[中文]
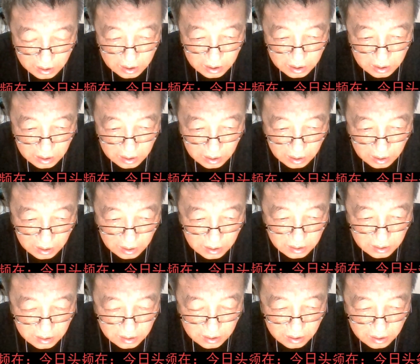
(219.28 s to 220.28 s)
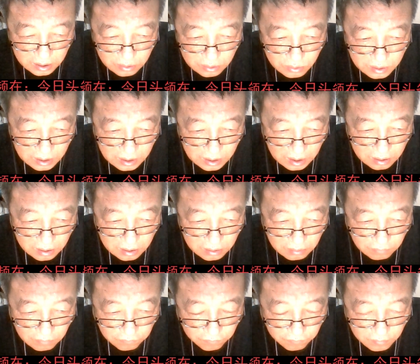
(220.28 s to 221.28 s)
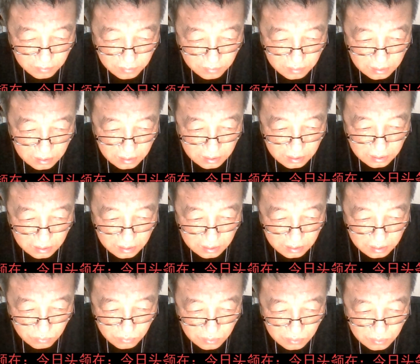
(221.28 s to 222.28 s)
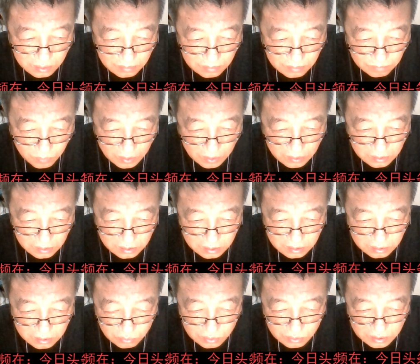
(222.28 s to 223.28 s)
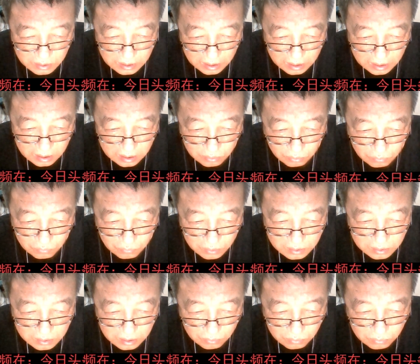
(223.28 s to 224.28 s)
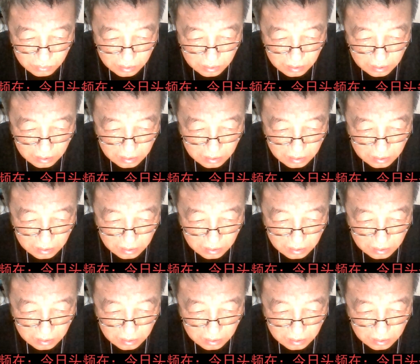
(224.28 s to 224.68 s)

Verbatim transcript: 她还是一个对家庭很负责任的女人，平时对家庭对我照顾的很